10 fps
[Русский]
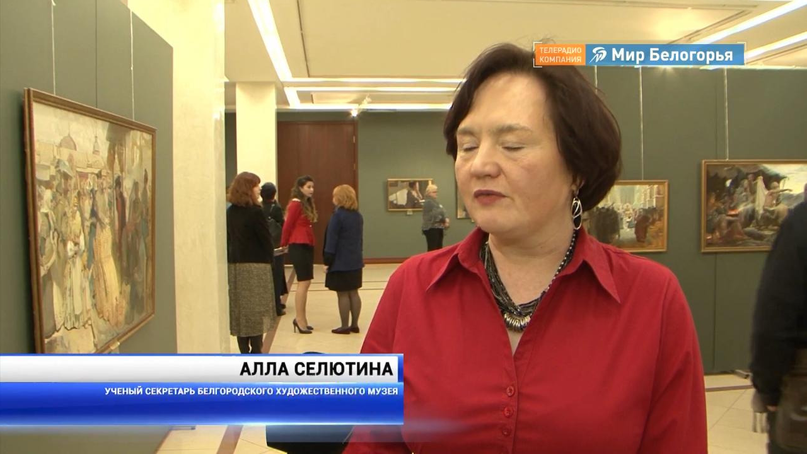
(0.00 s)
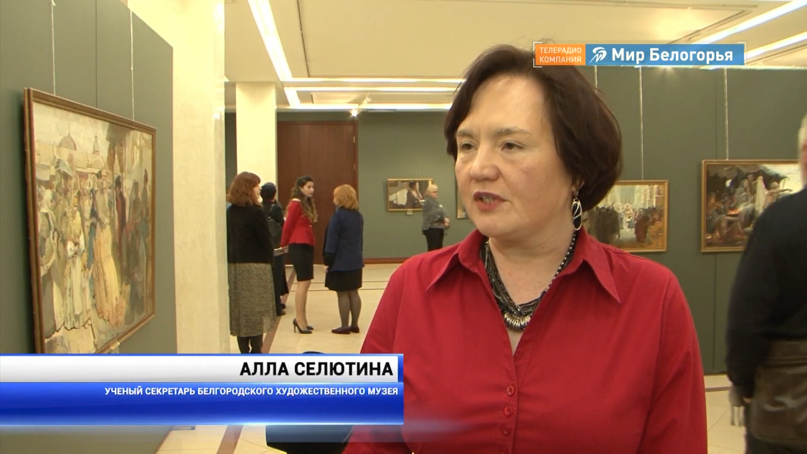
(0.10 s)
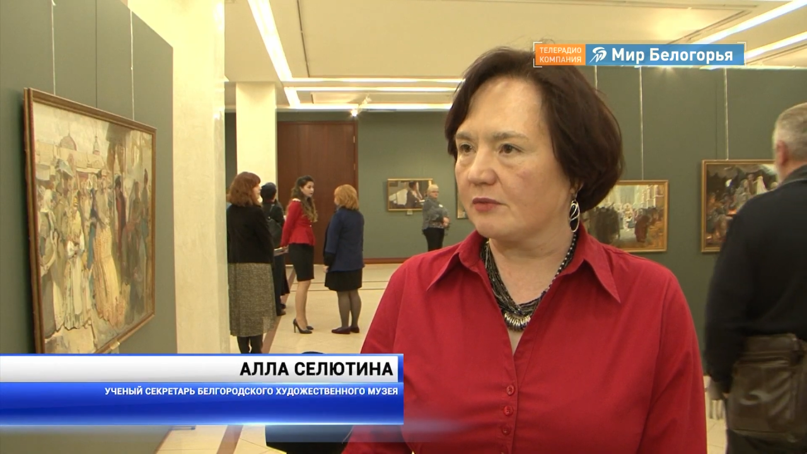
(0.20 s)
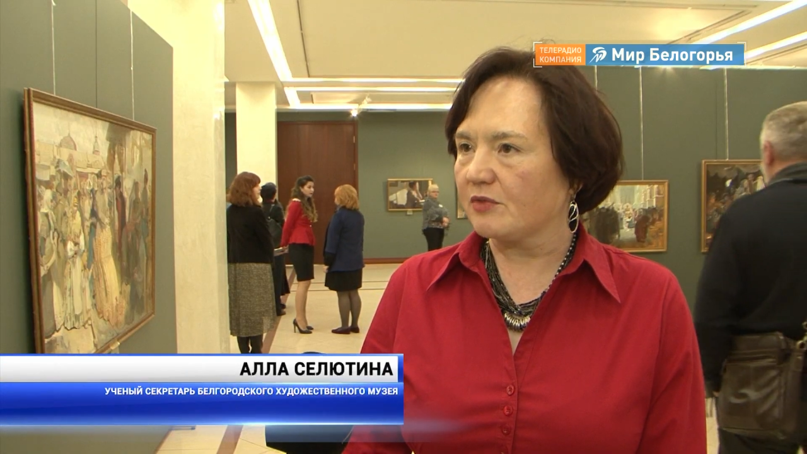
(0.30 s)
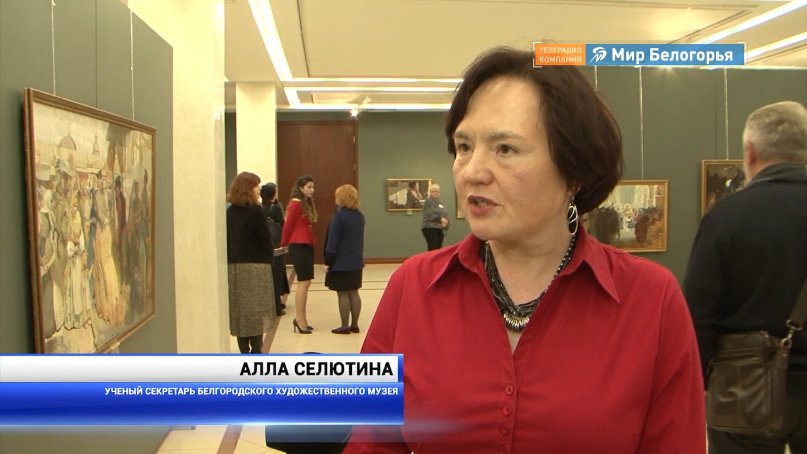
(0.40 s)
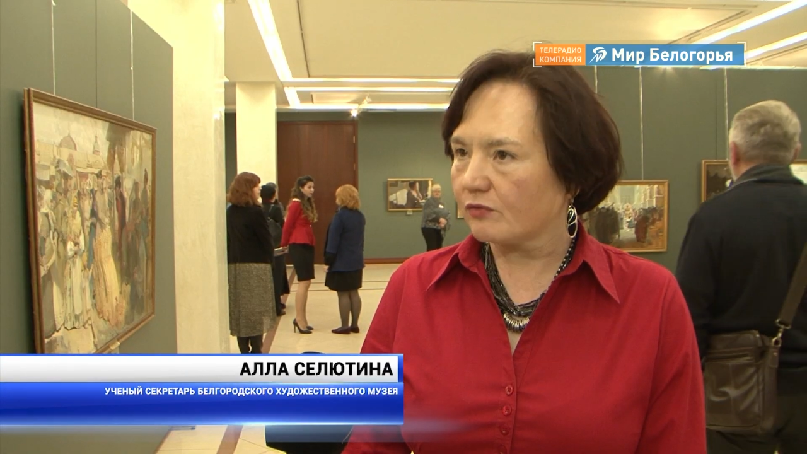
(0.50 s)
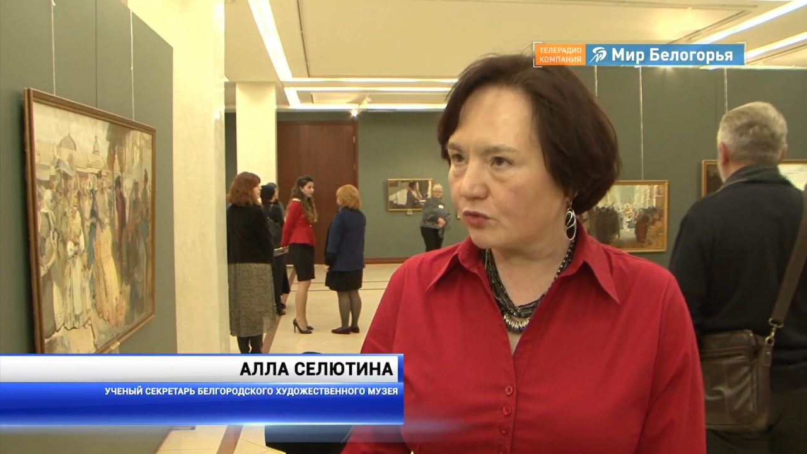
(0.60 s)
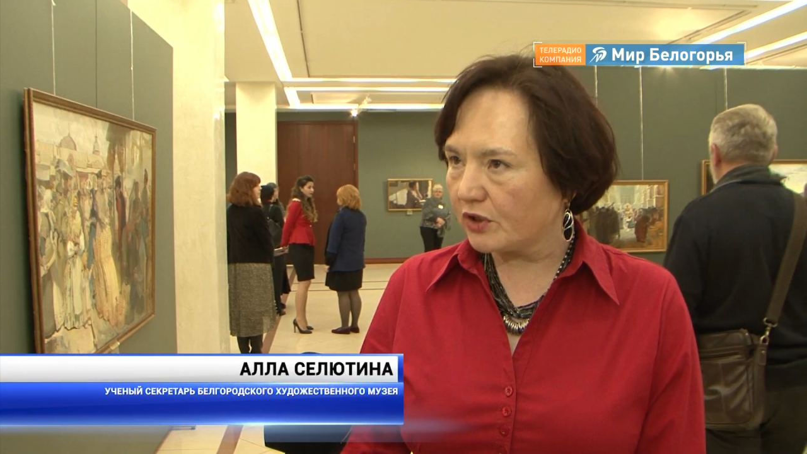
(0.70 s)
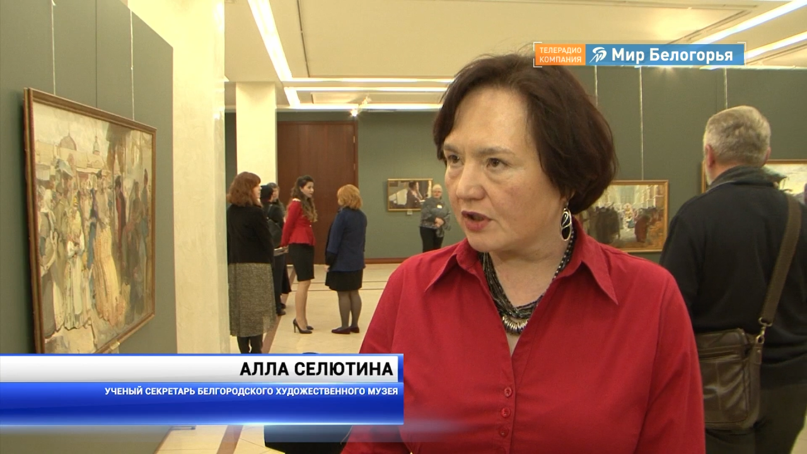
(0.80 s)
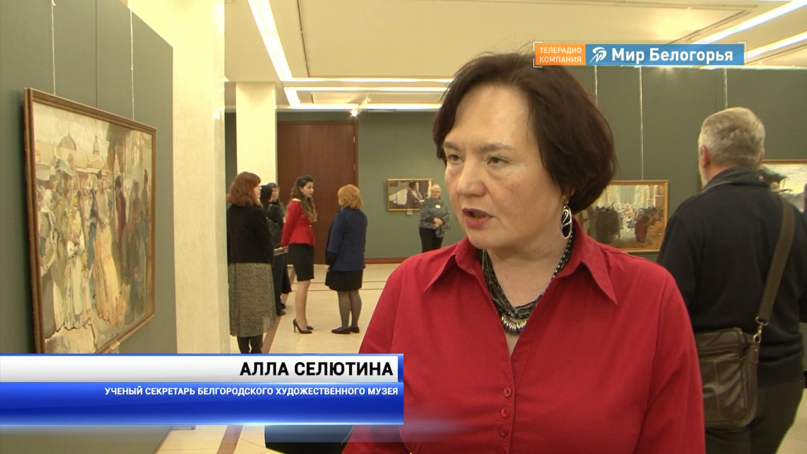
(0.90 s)
мы видим
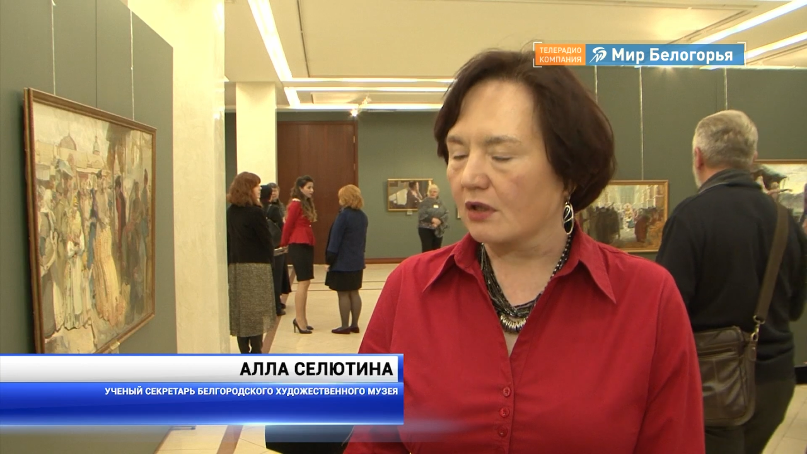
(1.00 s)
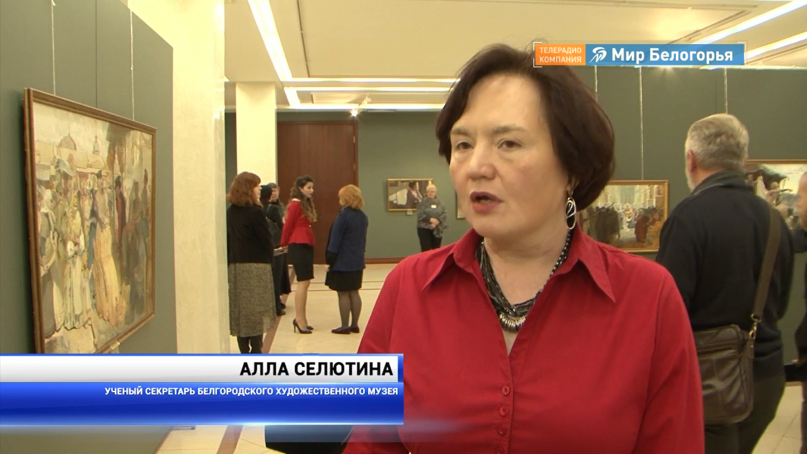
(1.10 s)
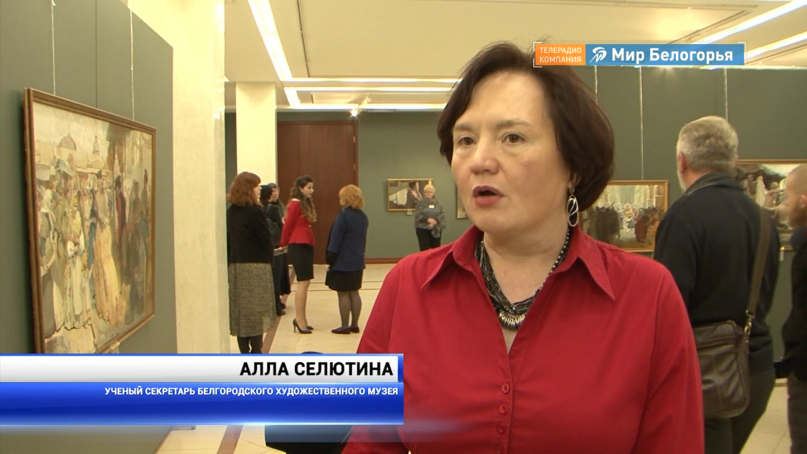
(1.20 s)
сегодня,